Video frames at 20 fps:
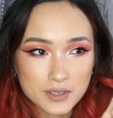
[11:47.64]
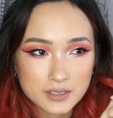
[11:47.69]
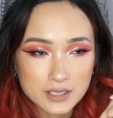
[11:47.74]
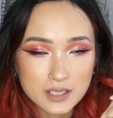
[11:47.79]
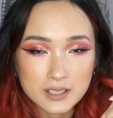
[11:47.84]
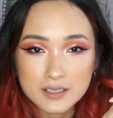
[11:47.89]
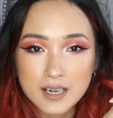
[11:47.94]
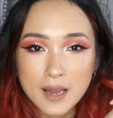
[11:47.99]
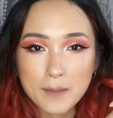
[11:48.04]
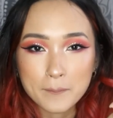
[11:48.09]

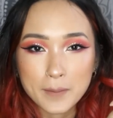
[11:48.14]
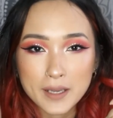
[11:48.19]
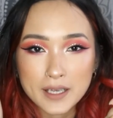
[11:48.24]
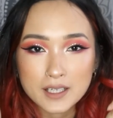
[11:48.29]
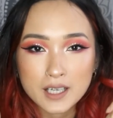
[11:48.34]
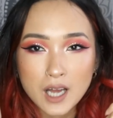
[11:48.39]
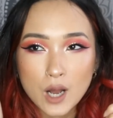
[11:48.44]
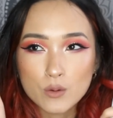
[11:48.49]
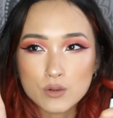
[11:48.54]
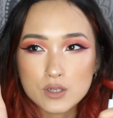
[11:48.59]
的染眉
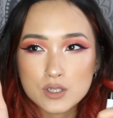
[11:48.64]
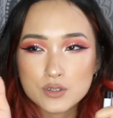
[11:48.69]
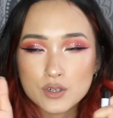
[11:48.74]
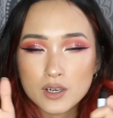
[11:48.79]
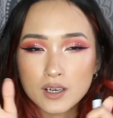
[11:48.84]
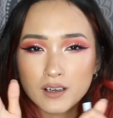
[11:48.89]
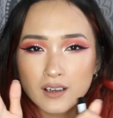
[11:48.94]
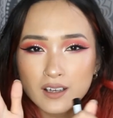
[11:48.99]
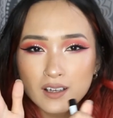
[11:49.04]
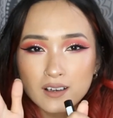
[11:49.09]
膏，我就觉
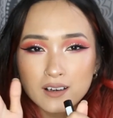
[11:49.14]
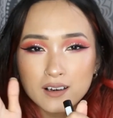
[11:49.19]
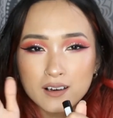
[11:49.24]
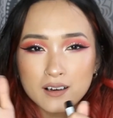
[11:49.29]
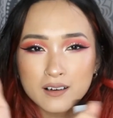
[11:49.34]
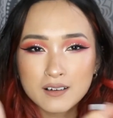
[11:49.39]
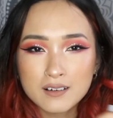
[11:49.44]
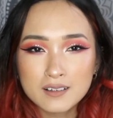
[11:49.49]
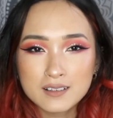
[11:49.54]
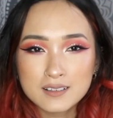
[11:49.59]
得，
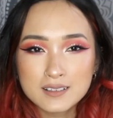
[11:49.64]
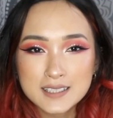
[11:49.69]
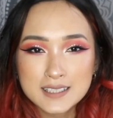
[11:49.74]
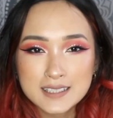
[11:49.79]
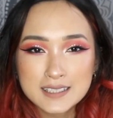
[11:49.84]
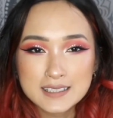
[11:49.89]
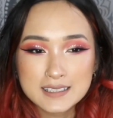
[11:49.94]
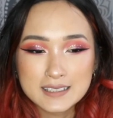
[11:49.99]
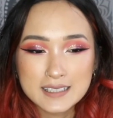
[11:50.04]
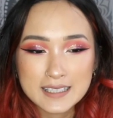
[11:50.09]
呃，
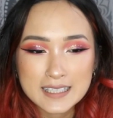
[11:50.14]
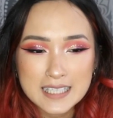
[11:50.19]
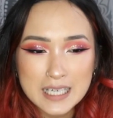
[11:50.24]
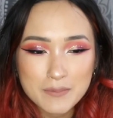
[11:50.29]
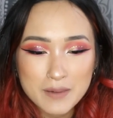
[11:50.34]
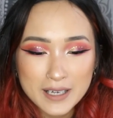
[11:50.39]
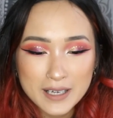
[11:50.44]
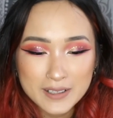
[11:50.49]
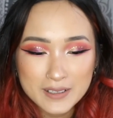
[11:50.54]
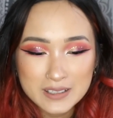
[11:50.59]
你
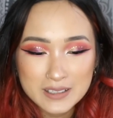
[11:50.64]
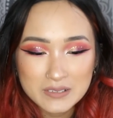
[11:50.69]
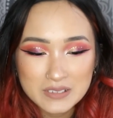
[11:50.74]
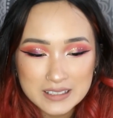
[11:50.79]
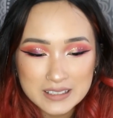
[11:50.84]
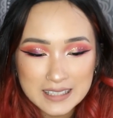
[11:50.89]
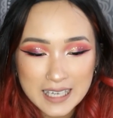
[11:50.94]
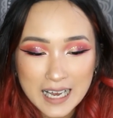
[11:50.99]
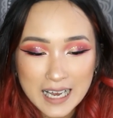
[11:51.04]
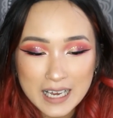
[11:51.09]
干嘛用那么
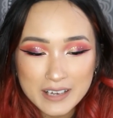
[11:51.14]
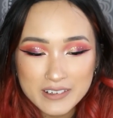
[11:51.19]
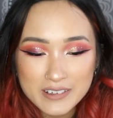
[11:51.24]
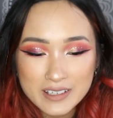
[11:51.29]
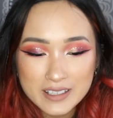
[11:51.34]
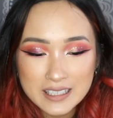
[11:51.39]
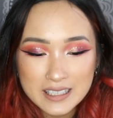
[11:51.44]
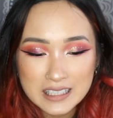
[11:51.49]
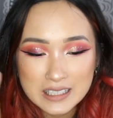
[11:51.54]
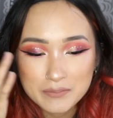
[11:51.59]
大？因
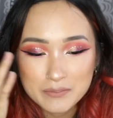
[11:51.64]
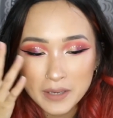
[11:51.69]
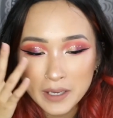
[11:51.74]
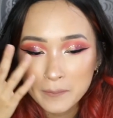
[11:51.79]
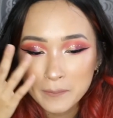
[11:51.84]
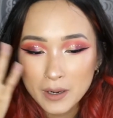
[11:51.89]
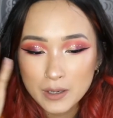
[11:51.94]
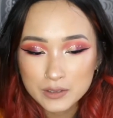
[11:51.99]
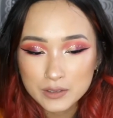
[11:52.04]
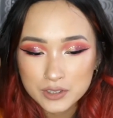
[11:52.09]
为你的眉
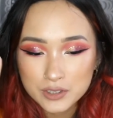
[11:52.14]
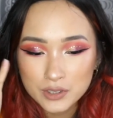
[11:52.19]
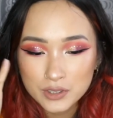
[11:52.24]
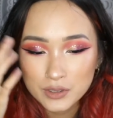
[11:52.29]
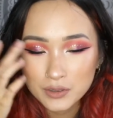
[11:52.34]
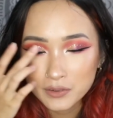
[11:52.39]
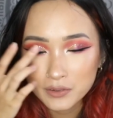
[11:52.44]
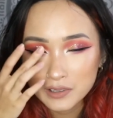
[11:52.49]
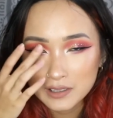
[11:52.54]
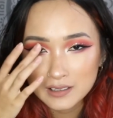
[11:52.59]
毛
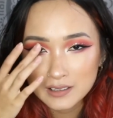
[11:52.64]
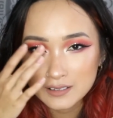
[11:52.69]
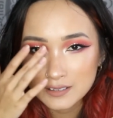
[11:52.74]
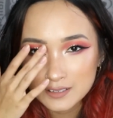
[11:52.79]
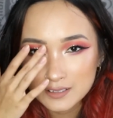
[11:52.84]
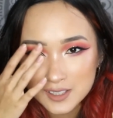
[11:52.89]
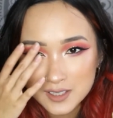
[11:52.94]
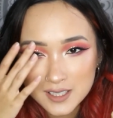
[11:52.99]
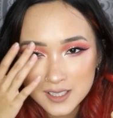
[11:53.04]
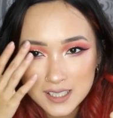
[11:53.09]
就
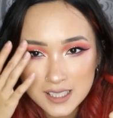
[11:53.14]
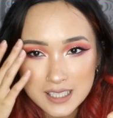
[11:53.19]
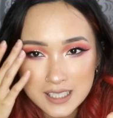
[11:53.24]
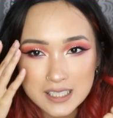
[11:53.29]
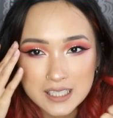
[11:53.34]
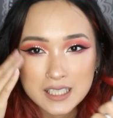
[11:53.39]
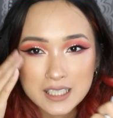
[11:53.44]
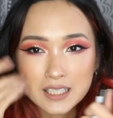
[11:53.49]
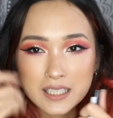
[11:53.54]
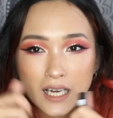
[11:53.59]
就细
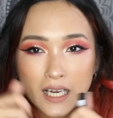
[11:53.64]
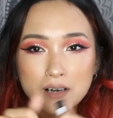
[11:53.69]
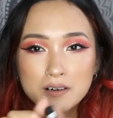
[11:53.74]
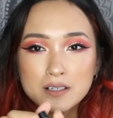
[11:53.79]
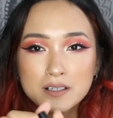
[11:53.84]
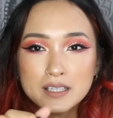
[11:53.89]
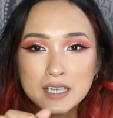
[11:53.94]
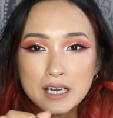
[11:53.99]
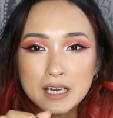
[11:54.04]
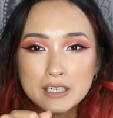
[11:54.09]
细一条
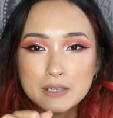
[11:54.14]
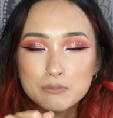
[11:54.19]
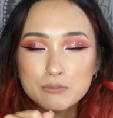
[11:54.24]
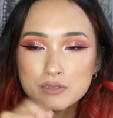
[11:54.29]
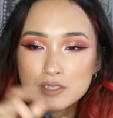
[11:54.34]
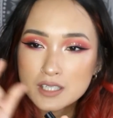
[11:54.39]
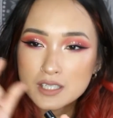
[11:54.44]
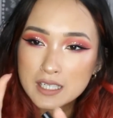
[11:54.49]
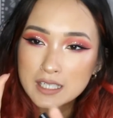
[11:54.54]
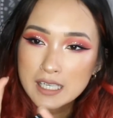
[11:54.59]
而已啊，你
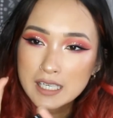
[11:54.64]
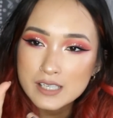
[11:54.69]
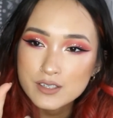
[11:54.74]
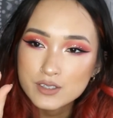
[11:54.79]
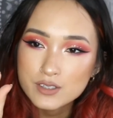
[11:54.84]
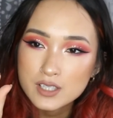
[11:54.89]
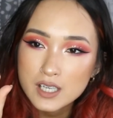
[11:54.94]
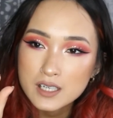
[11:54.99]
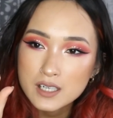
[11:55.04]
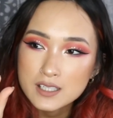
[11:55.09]
不是应该
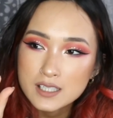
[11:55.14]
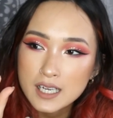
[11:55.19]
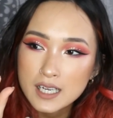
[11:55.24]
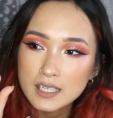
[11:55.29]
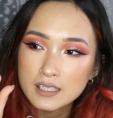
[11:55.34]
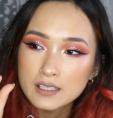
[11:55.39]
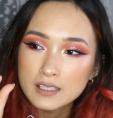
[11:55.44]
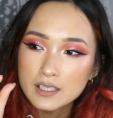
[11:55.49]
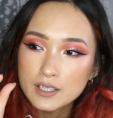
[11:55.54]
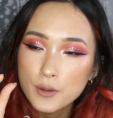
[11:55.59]
就是要
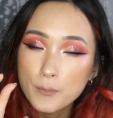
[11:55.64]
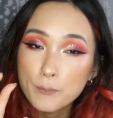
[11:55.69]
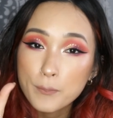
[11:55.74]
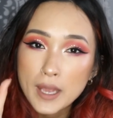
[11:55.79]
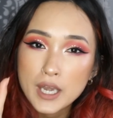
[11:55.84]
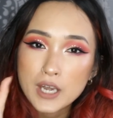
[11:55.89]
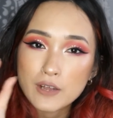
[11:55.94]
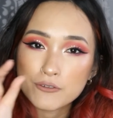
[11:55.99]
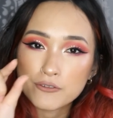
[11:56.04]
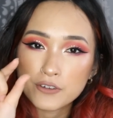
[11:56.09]
像
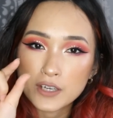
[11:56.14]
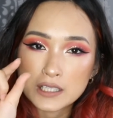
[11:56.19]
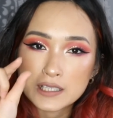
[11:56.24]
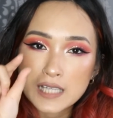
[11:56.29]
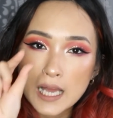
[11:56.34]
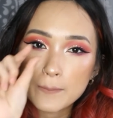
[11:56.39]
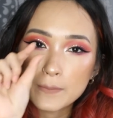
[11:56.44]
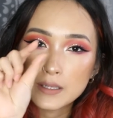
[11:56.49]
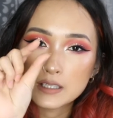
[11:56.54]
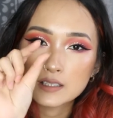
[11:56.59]
Benefit
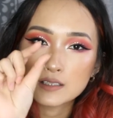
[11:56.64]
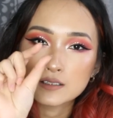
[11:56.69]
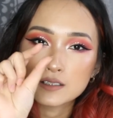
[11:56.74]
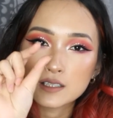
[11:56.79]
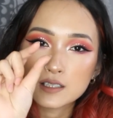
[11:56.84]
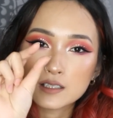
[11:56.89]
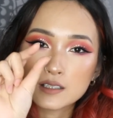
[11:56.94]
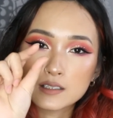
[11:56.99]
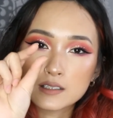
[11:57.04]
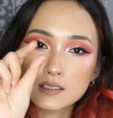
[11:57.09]
他们的
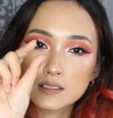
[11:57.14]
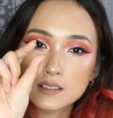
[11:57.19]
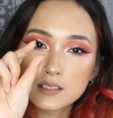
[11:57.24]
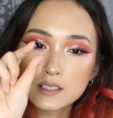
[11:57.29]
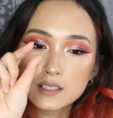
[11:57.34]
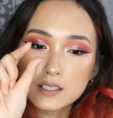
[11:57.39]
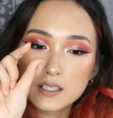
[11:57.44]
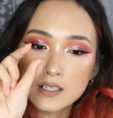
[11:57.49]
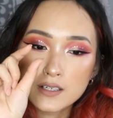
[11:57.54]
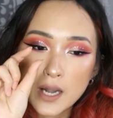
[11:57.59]
那个
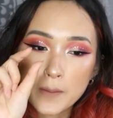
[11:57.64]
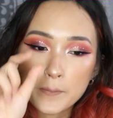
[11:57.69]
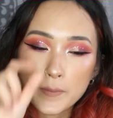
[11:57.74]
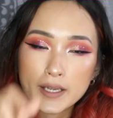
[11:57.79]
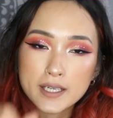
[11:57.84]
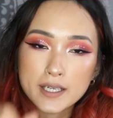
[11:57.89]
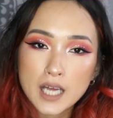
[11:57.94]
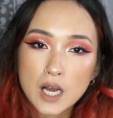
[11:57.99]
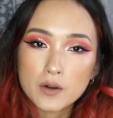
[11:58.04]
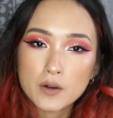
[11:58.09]
染
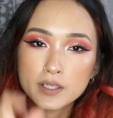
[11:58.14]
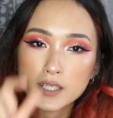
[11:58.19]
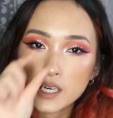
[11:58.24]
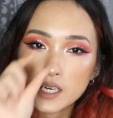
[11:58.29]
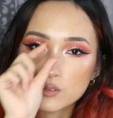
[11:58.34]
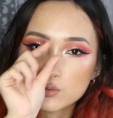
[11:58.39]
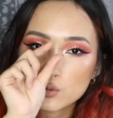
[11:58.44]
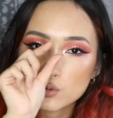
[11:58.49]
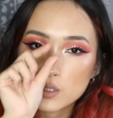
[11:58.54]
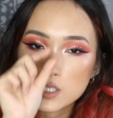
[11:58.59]
眉膏一
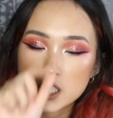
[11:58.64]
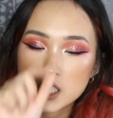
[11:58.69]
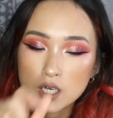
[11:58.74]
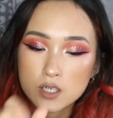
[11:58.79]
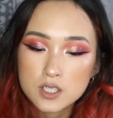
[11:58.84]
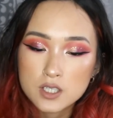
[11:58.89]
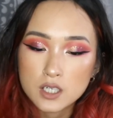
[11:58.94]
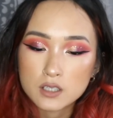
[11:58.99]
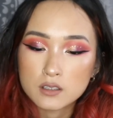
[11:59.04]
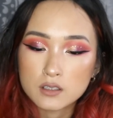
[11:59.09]
样做
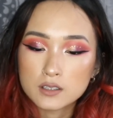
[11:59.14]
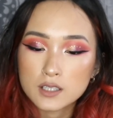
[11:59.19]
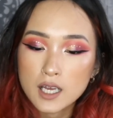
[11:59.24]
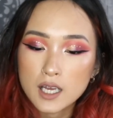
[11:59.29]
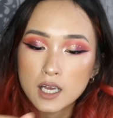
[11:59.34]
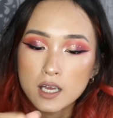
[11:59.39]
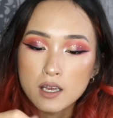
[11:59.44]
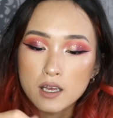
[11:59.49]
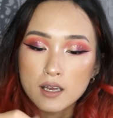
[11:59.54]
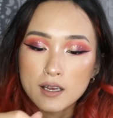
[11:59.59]
小小的？
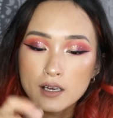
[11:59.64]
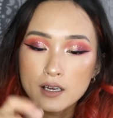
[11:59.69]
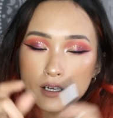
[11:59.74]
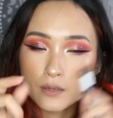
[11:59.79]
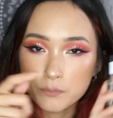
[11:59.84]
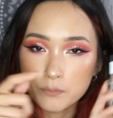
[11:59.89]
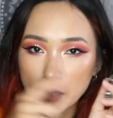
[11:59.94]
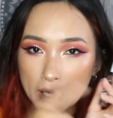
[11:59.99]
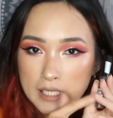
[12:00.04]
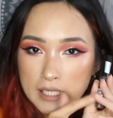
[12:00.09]
那
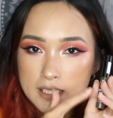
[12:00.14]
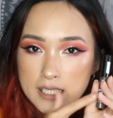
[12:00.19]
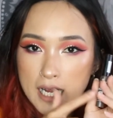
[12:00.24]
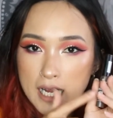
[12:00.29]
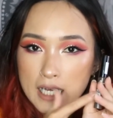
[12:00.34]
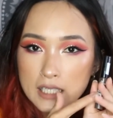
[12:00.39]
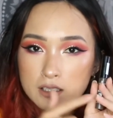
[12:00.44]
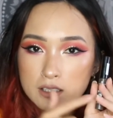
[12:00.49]
平价